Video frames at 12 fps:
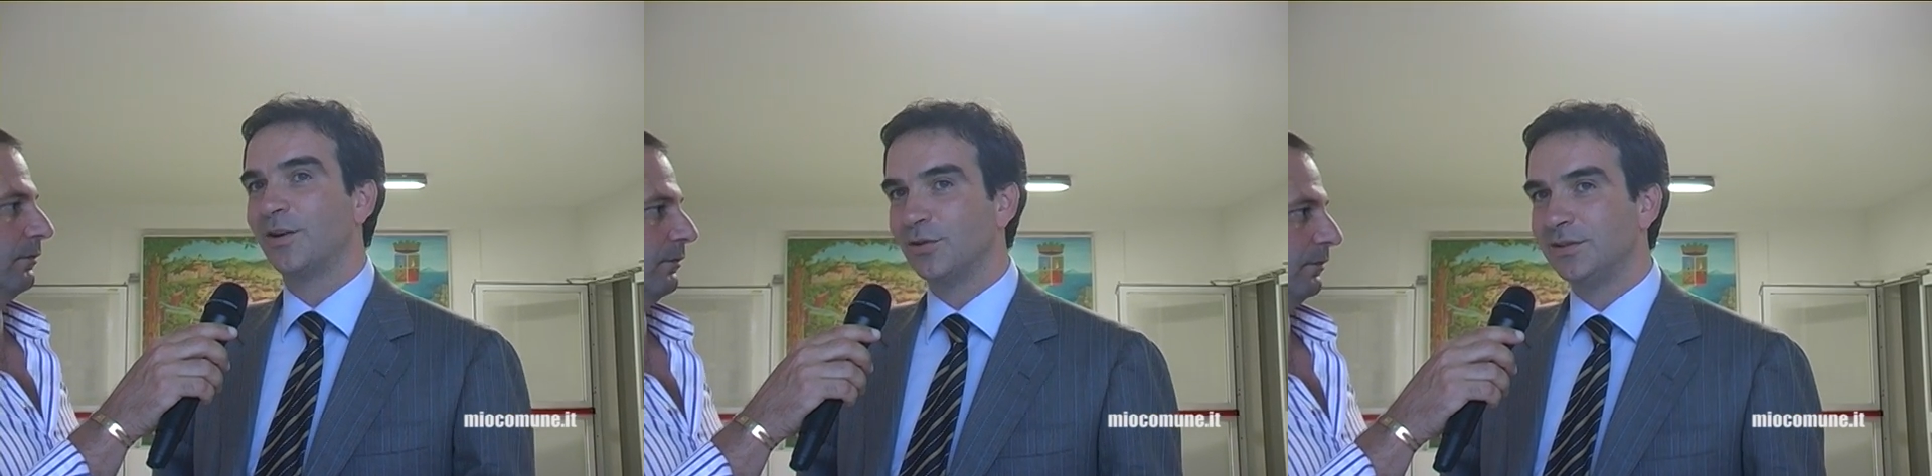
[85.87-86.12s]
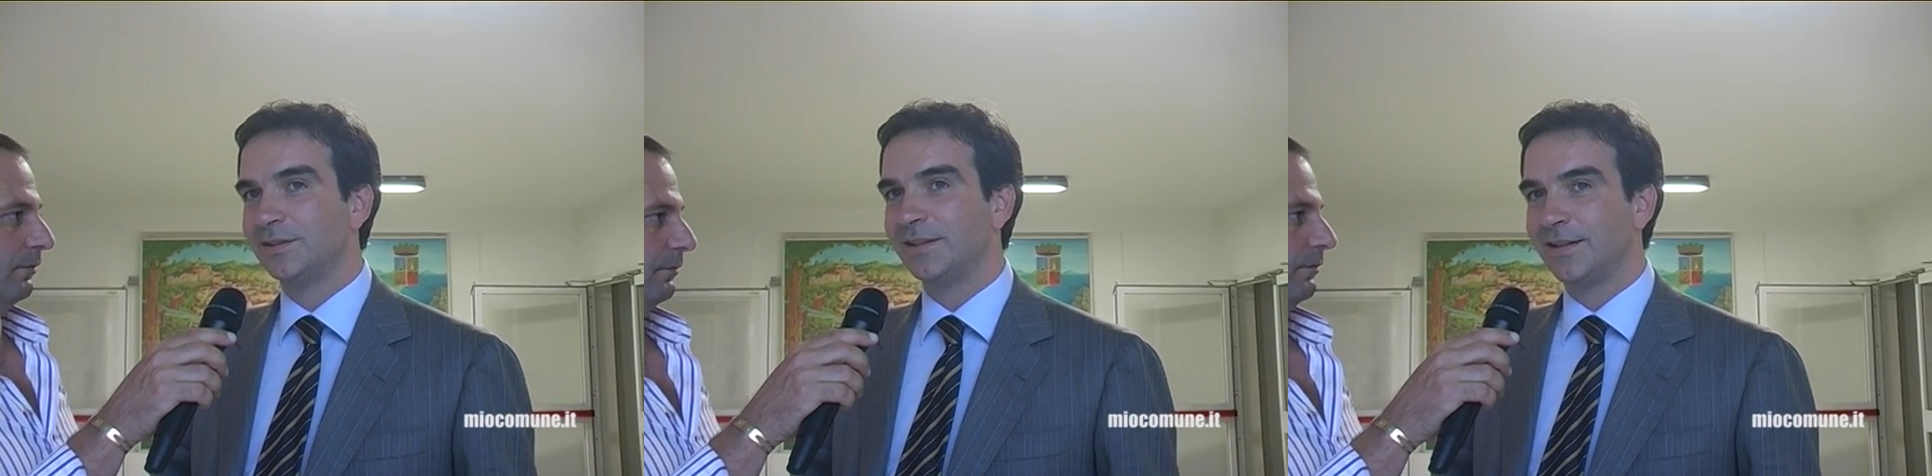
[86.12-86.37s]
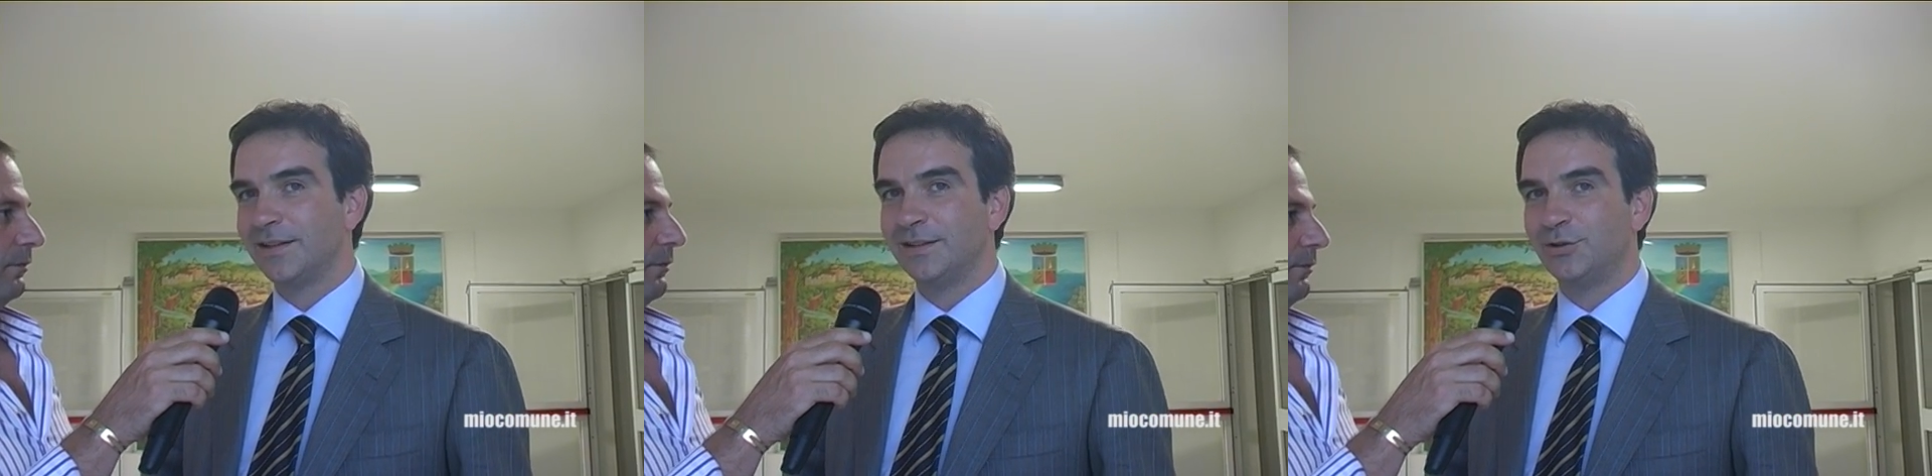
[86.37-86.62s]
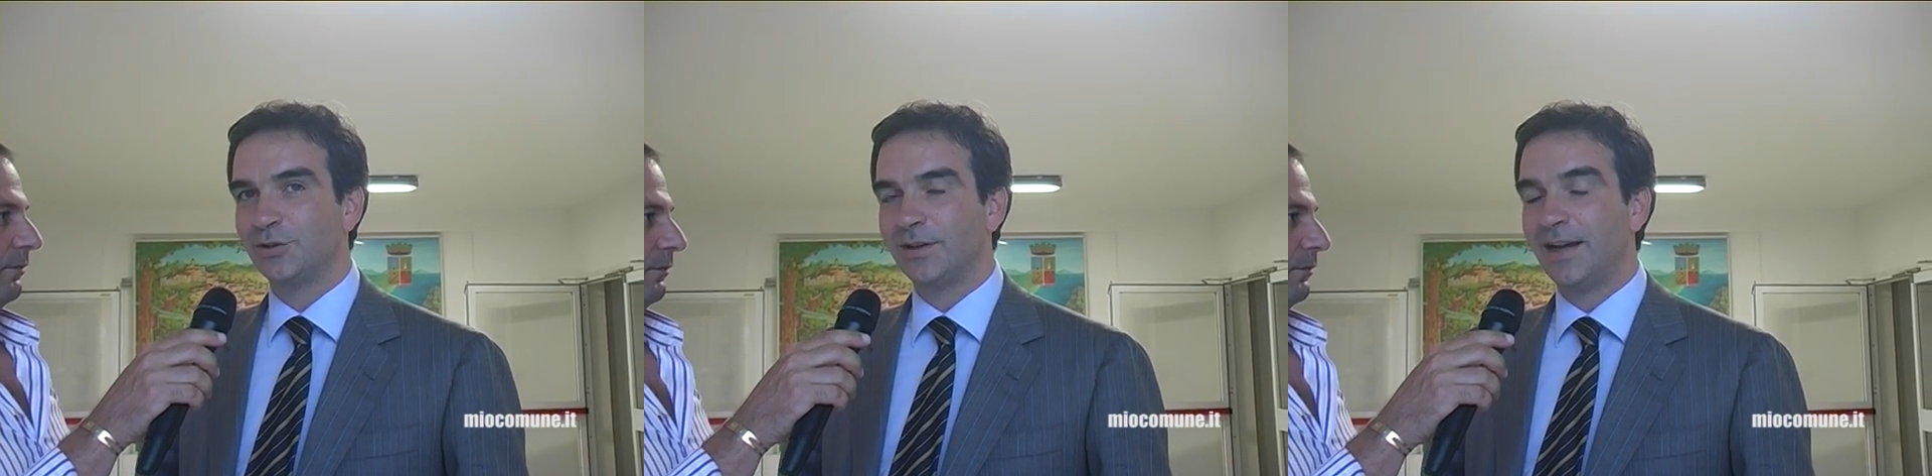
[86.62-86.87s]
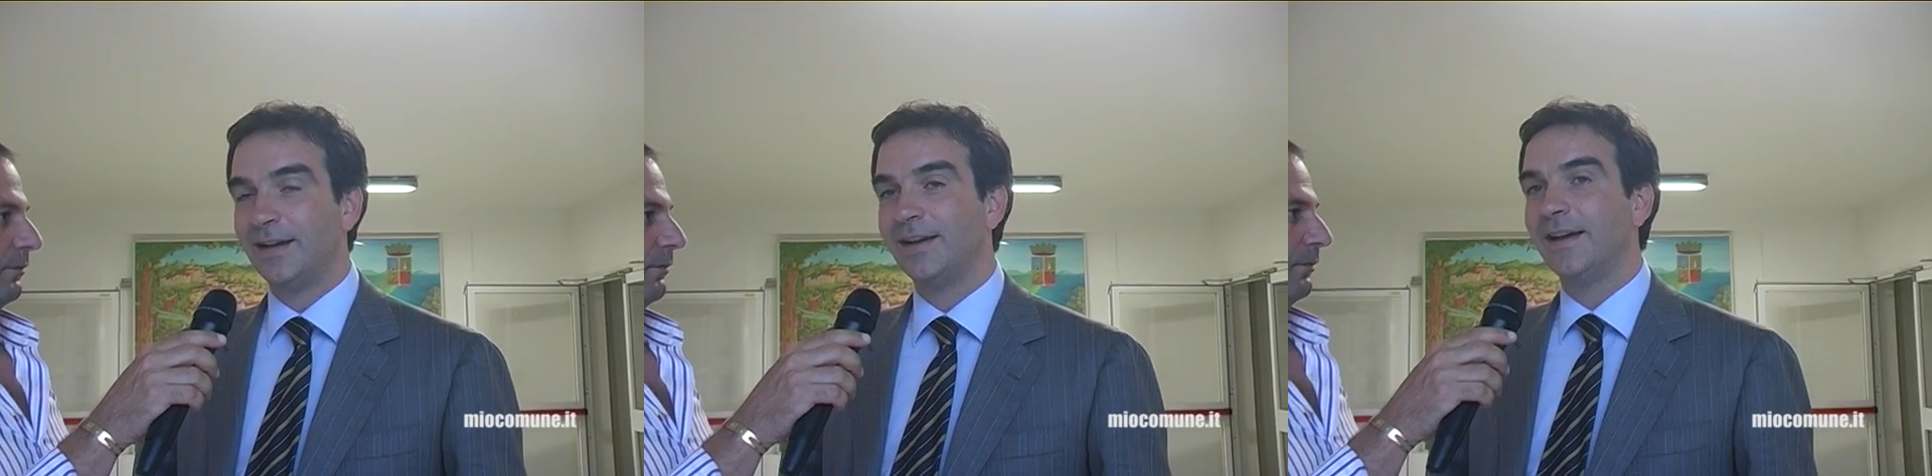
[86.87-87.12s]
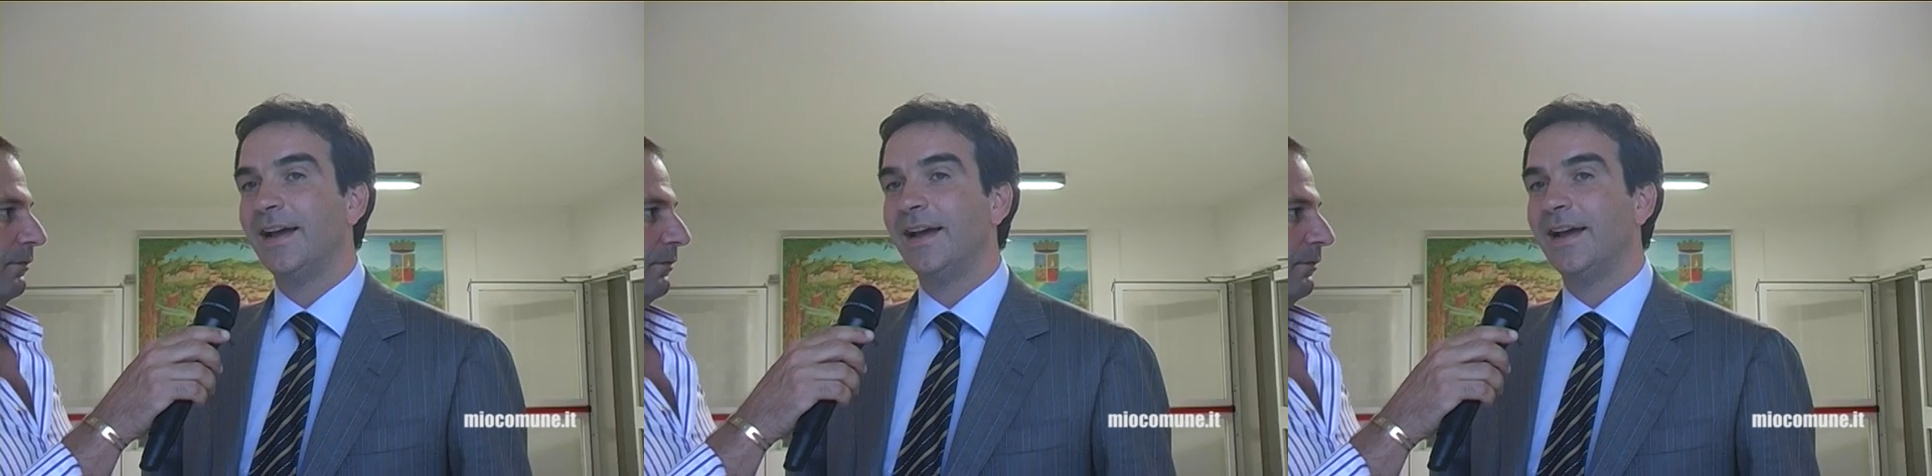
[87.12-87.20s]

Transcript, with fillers: il consigliere regionale,